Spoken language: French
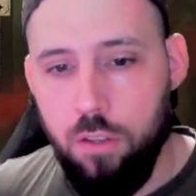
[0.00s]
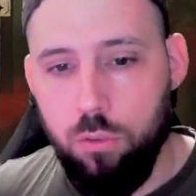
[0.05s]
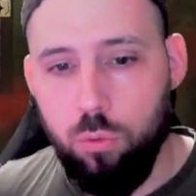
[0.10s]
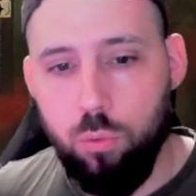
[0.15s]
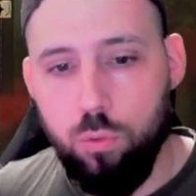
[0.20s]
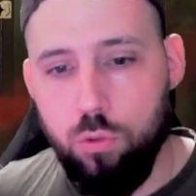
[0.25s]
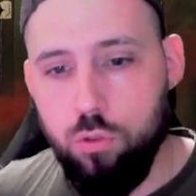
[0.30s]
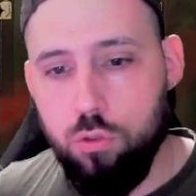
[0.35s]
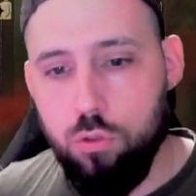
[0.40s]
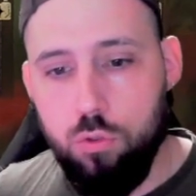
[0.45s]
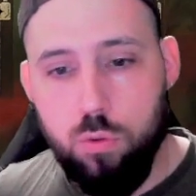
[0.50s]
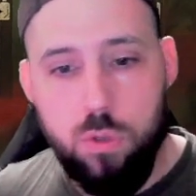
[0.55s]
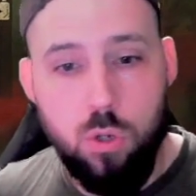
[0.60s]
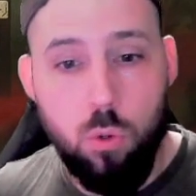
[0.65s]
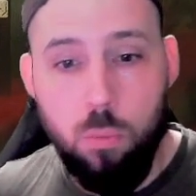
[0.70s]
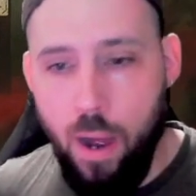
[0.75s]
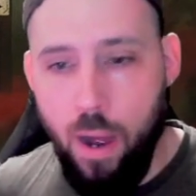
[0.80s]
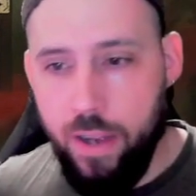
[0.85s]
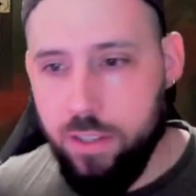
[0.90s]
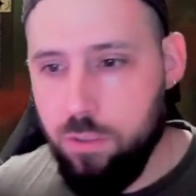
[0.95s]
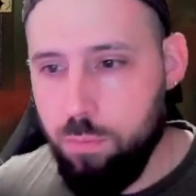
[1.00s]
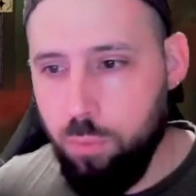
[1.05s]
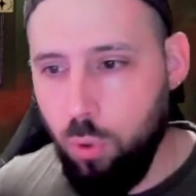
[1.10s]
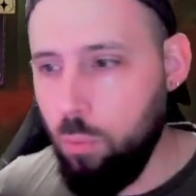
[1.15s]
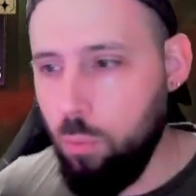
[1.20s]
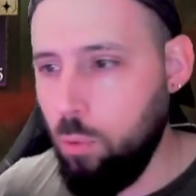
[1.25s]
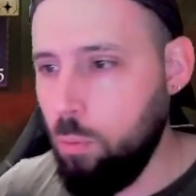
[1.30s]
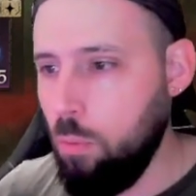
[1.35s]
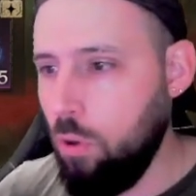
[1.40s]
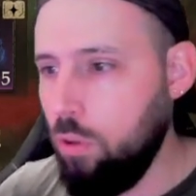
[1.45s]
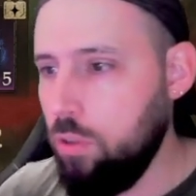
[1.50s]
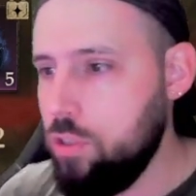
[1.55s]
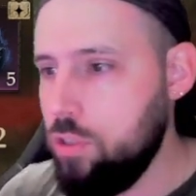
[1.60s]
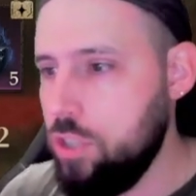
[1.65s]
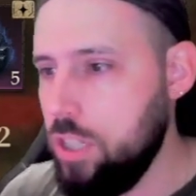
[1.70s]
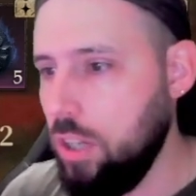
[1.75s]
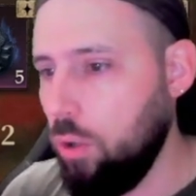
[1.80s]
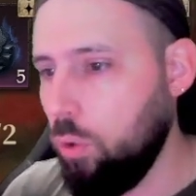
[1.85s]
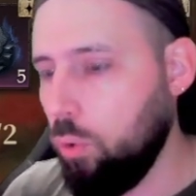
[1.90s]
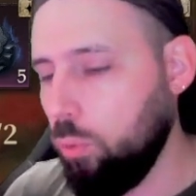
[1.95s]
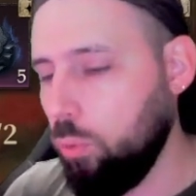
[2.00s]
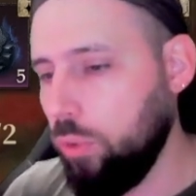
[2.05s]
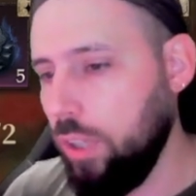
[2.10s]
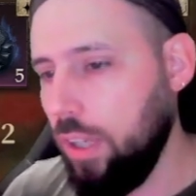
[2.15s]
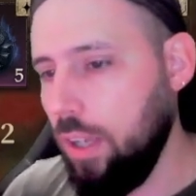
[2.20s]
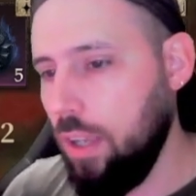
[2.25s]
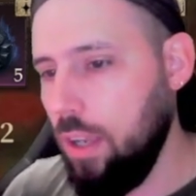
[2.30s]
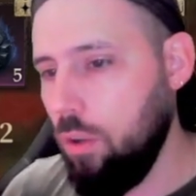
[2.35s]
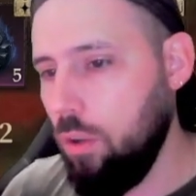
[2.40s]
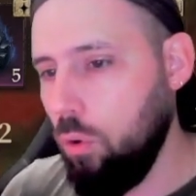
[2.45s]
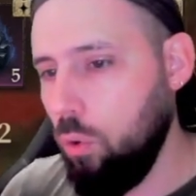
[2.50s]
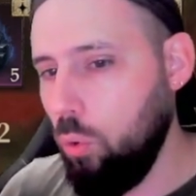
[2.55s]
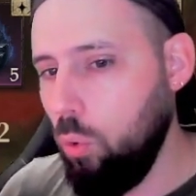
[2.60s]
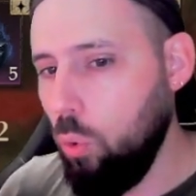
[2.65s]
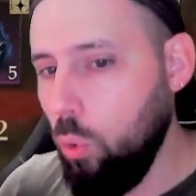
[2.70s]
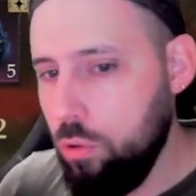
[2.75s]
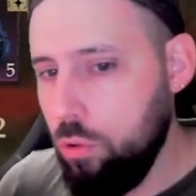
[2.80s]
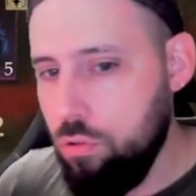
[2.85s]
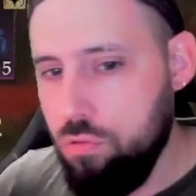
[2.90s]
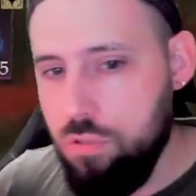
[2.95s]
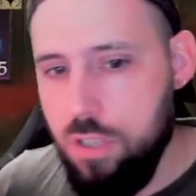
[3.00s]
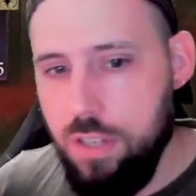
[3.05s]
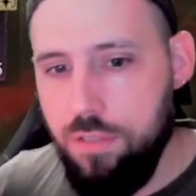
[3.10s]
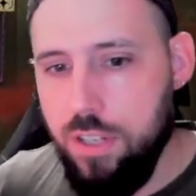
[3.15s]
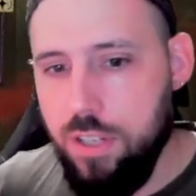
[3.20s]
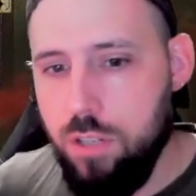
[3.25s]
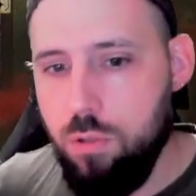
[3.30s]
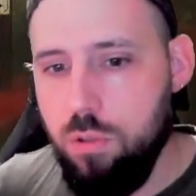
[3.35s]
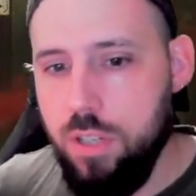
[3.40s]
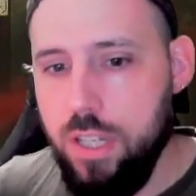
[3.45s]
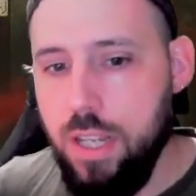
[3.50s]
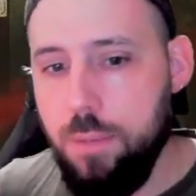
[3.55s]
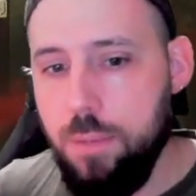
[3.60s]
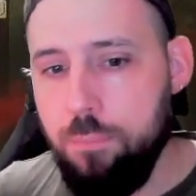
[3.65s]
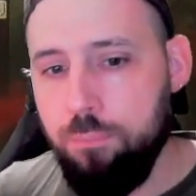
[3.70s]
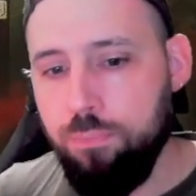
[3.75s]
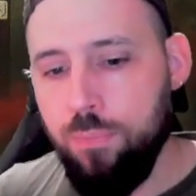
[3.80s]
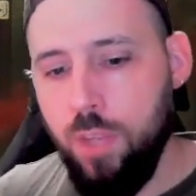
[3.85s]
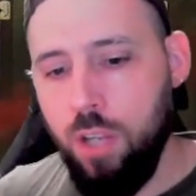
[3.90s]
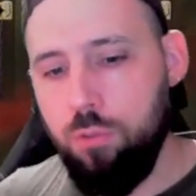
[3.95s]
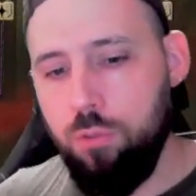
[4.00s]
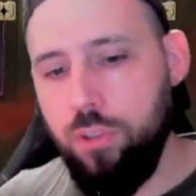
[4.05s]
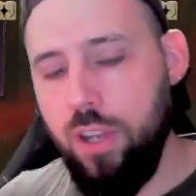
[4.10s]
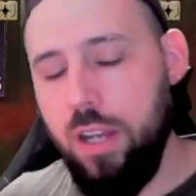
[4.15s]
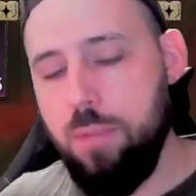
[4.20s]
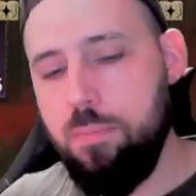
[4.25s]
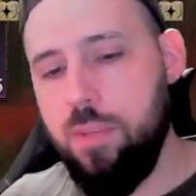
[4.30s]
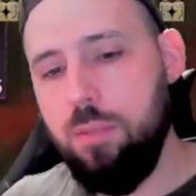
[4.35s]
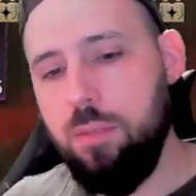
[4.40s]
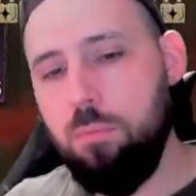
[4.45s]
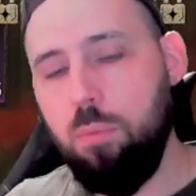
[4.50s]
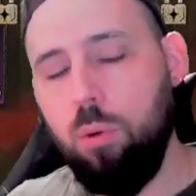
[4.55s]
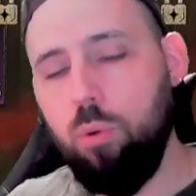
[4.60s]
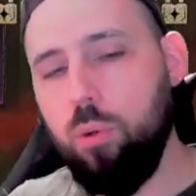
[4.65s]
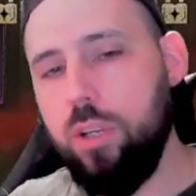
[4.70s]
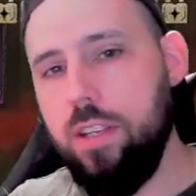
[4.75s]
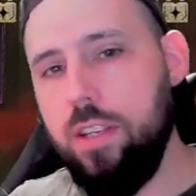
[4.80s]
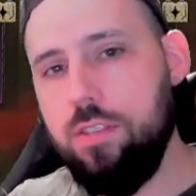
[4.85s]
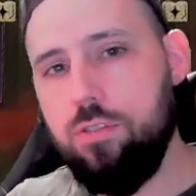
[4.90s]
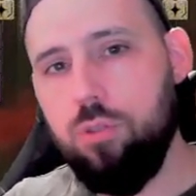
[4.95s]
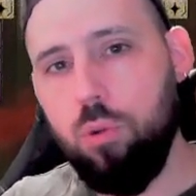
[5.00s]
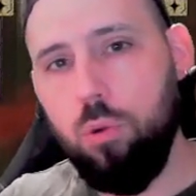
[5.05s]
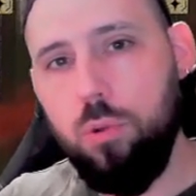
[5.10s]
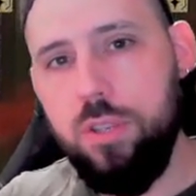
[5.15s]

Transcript: Donc je suis au max pour le moment. J'ai rencontré aucune difficulté. Vous allez peut-être bloquer sur le